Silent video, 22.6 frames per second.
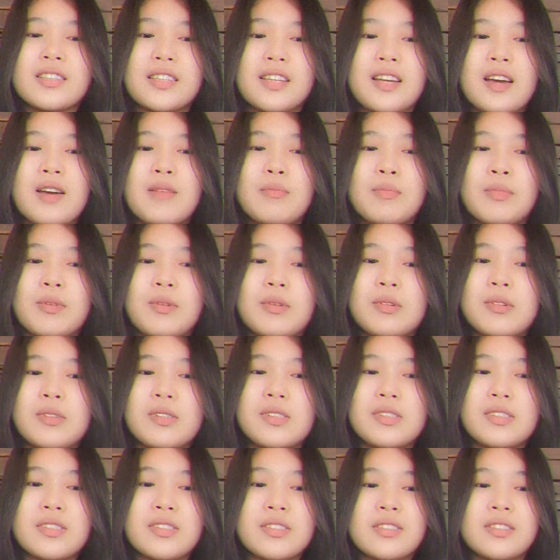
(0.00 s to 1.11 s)

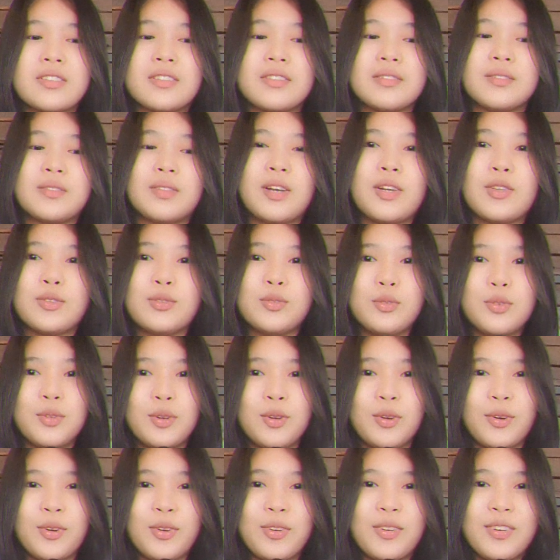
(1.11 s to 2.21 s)
Tapos, walang
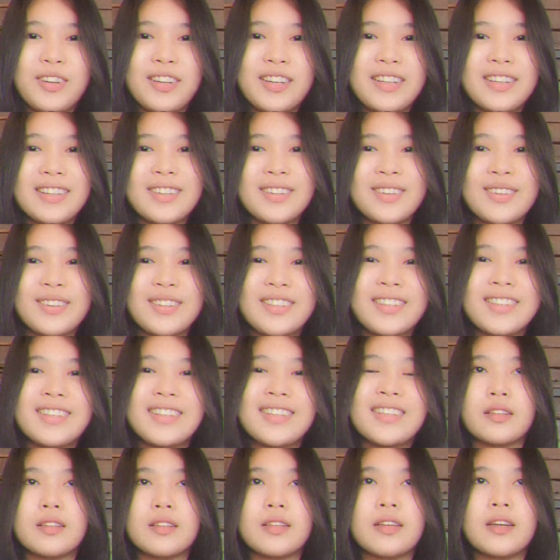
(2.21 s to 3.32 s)
tulog, ganun.
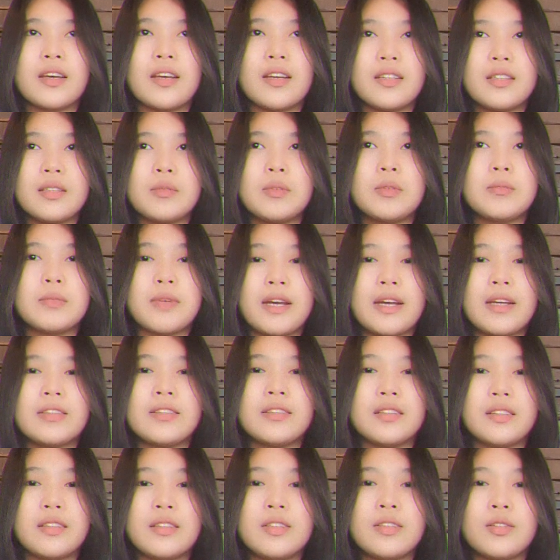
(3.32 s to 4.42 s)
Kaya naman
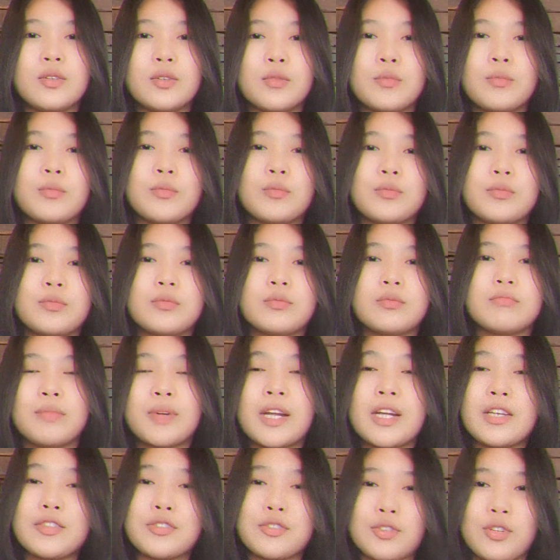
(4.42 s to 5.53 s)
ma-handle yung
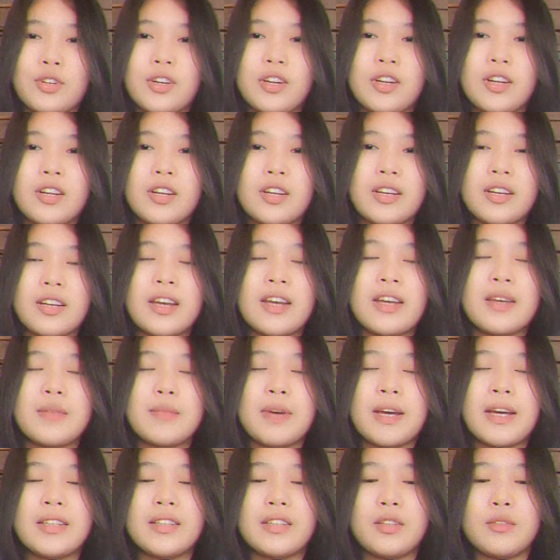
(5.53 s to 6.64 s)
pressure. Kaya
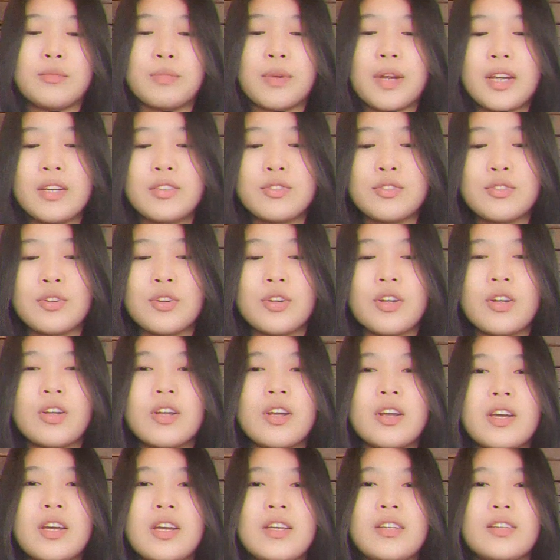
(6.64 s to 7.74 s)
ma-handle yung pressure,
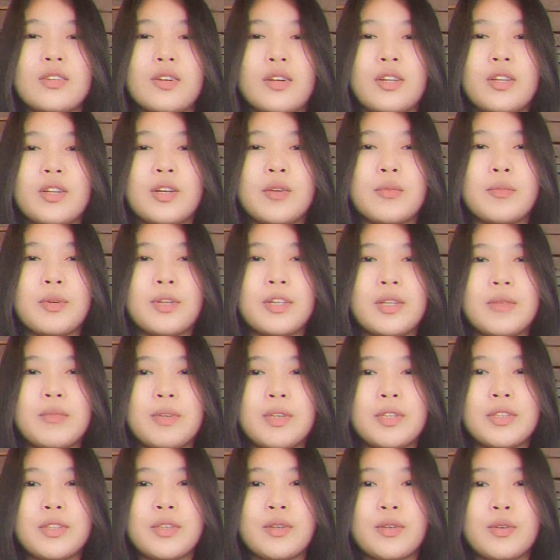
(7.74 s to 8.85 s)
tolerable
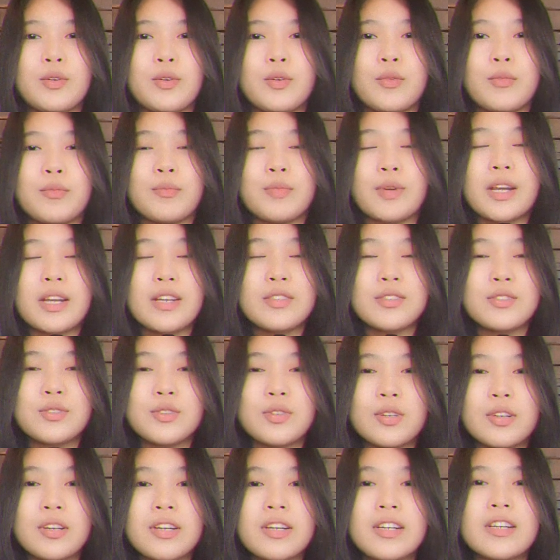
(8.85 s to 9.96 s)
naman yung
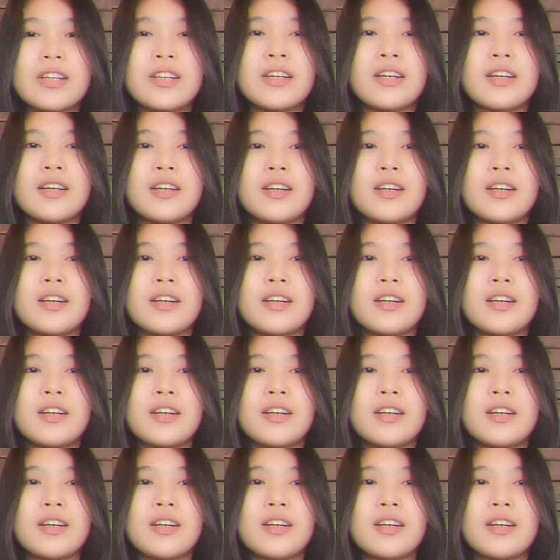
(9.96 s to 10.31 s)
pressure,